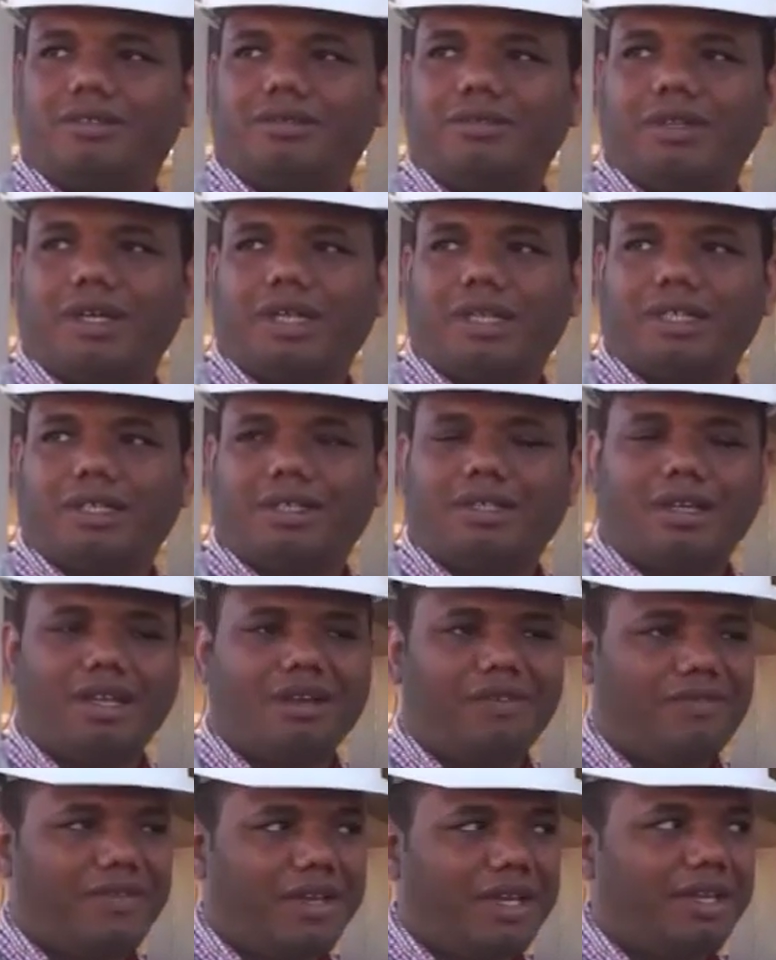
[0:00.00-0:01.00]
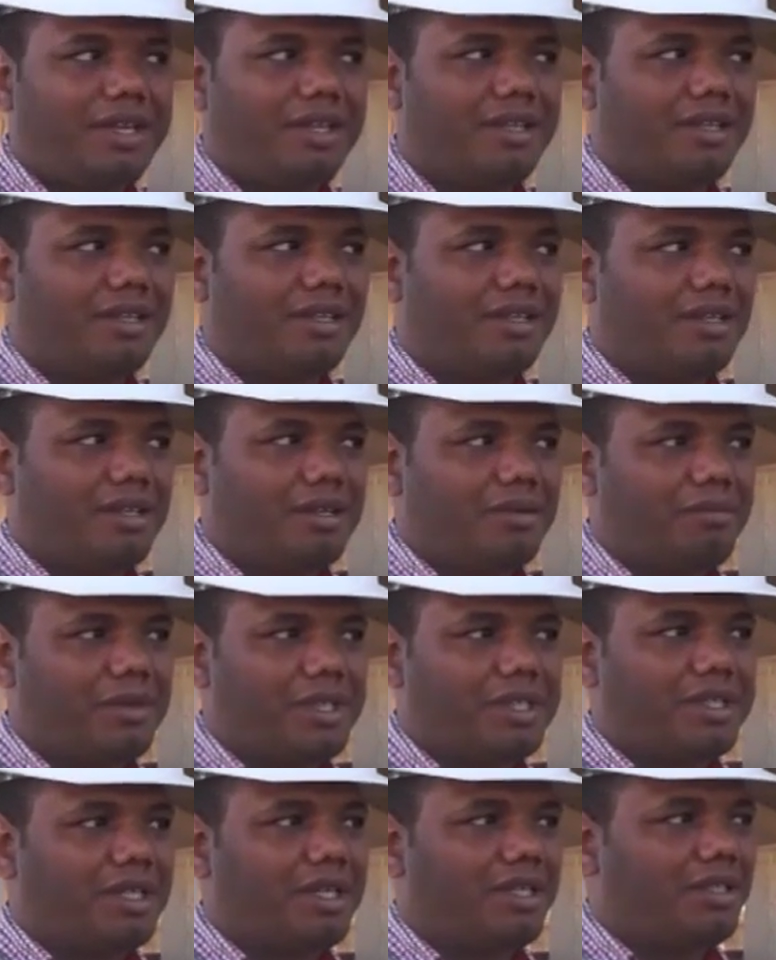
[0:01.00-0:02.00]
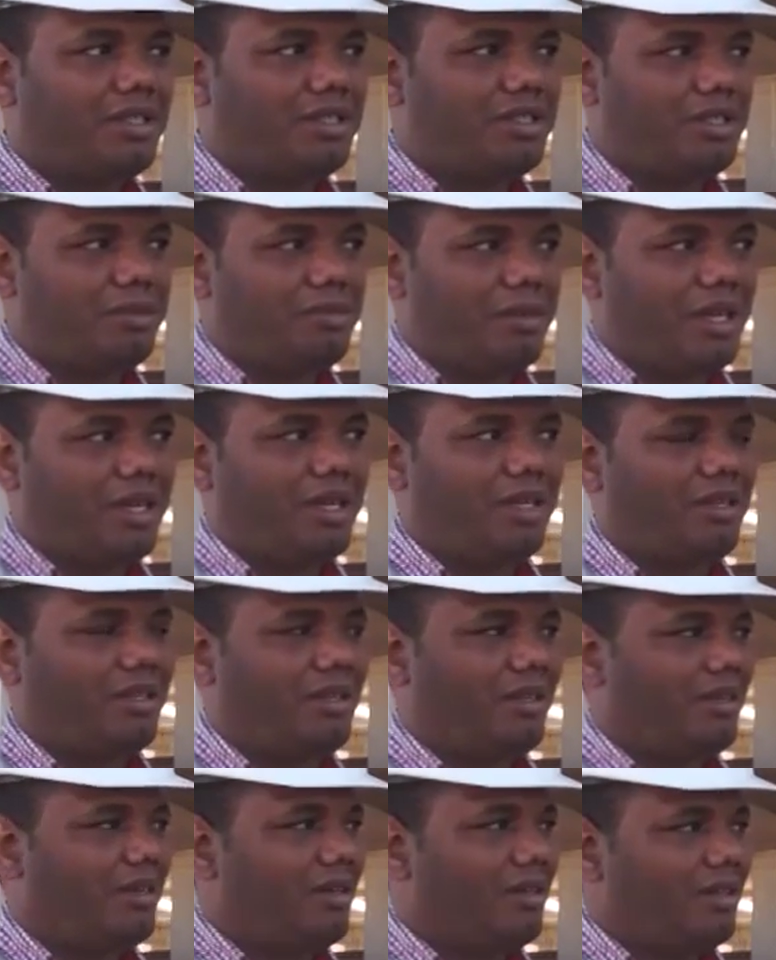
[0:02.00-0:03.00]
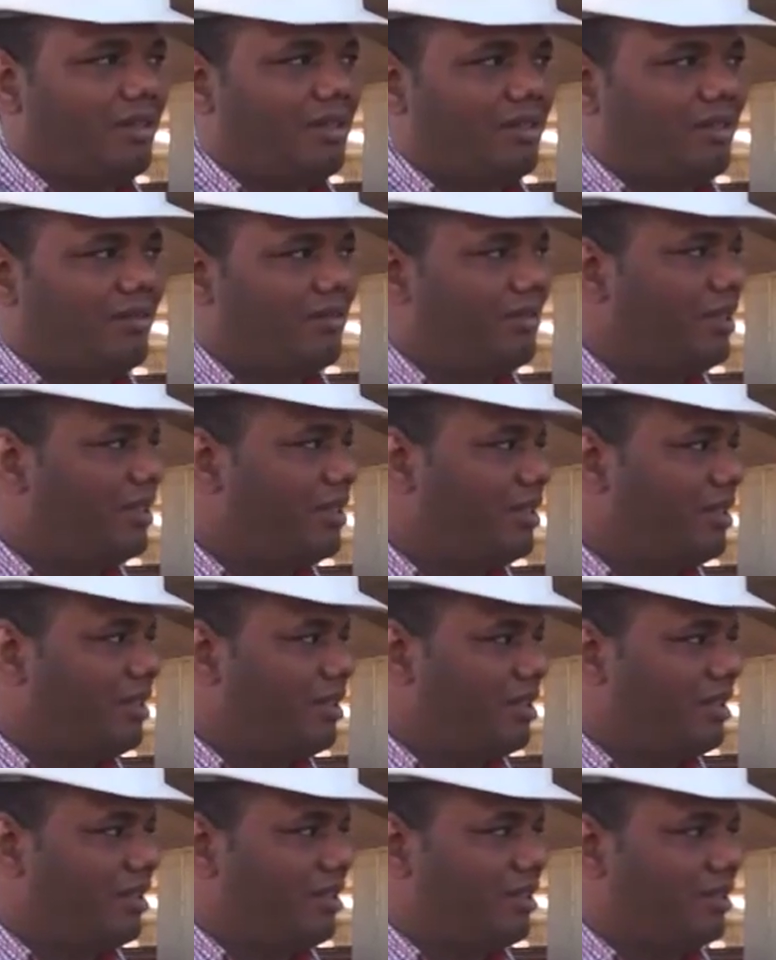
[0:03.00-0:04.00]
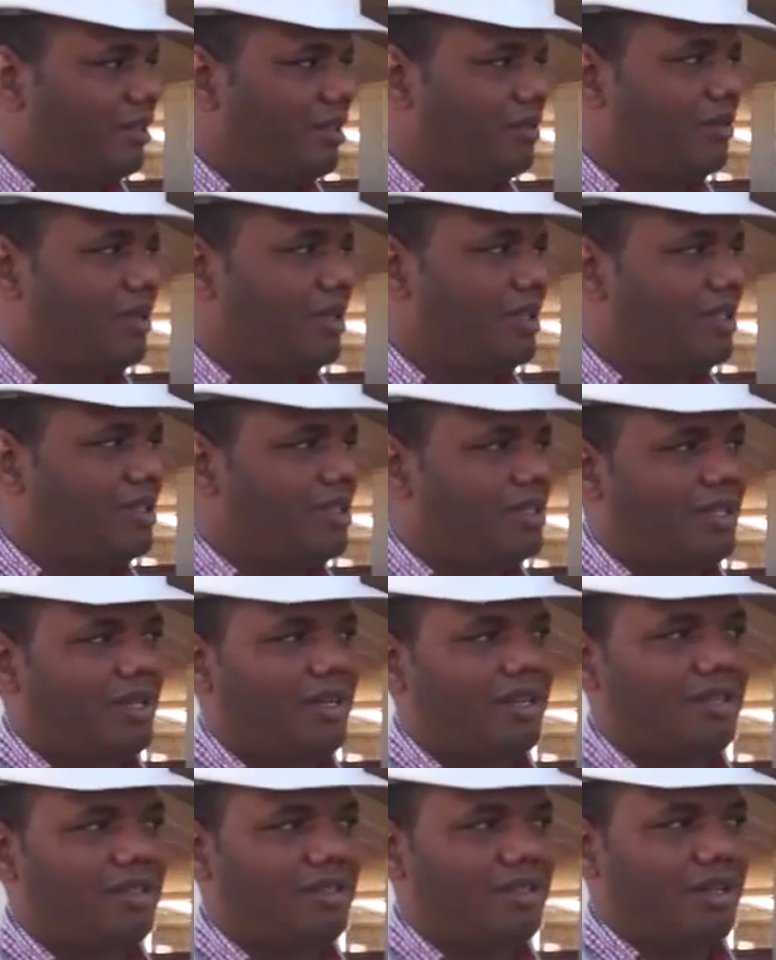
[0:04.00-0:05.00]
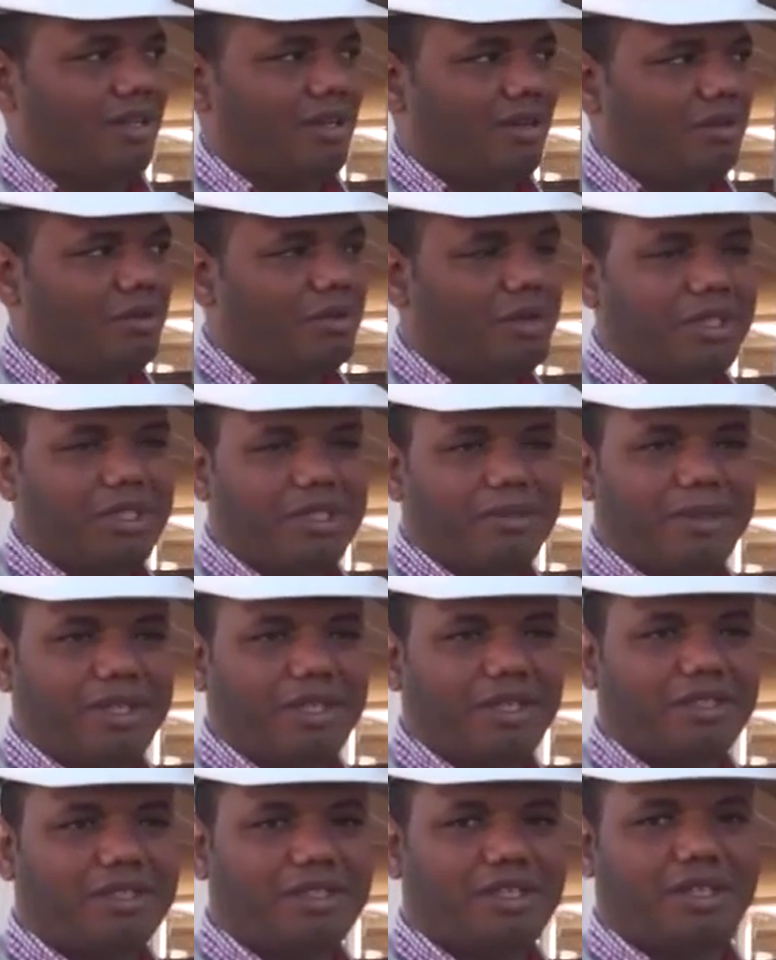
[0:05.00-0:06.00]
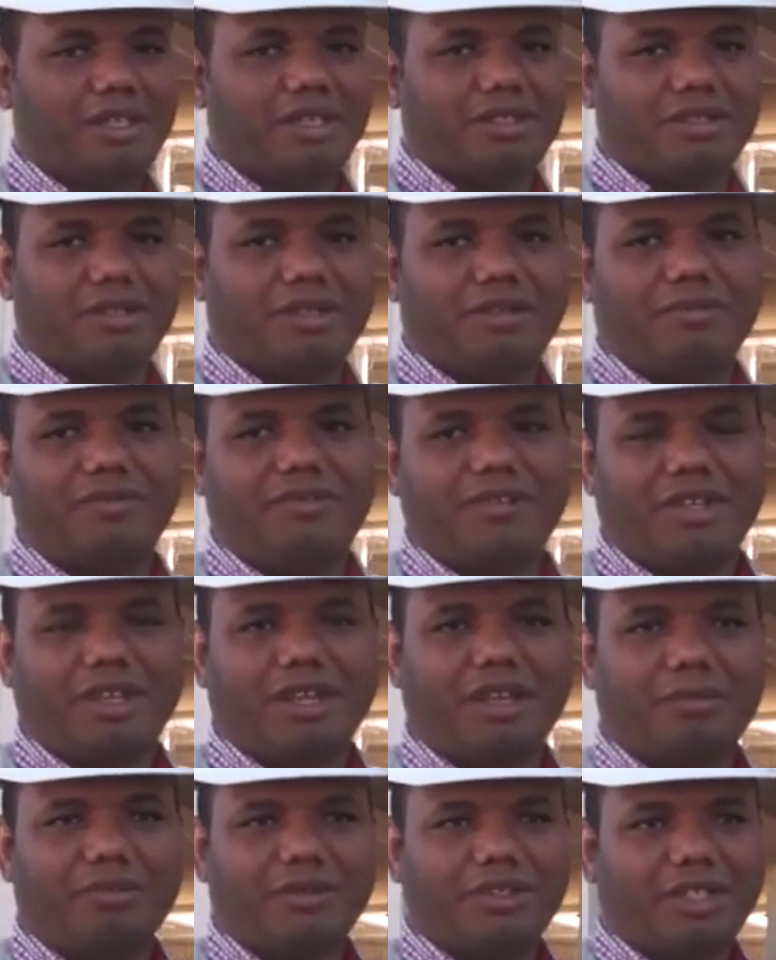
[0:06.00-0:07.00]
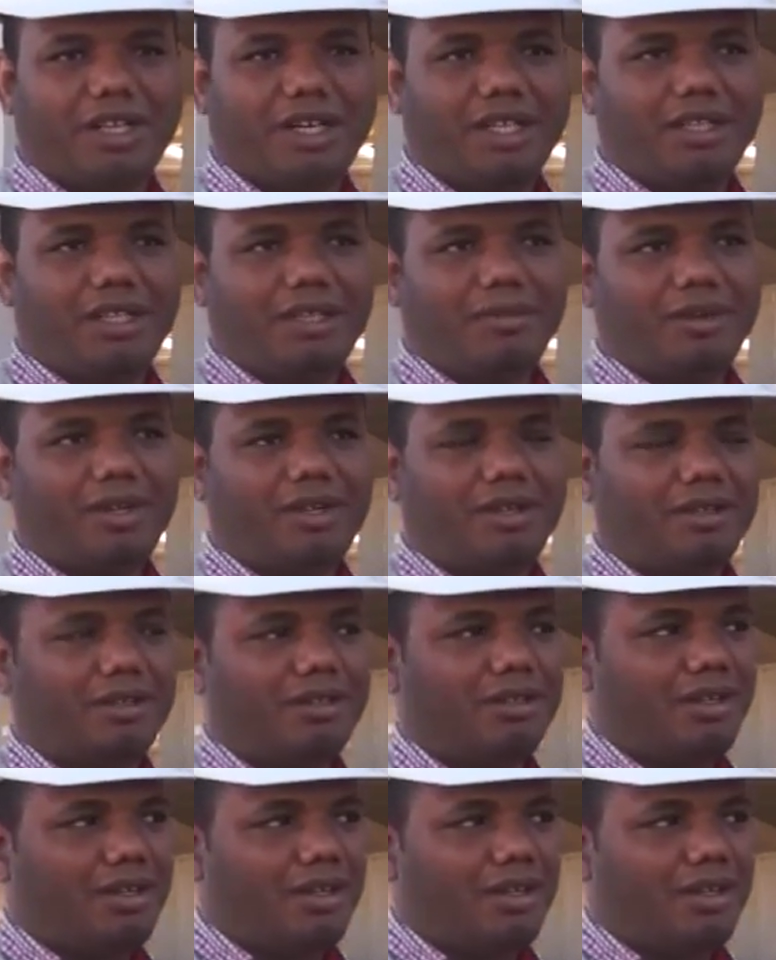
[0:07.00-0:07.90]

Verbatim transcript: هناك ألفي مسكن اجتماعي في طور الإنجاز ونسبة الإنجاز فيها متقدمة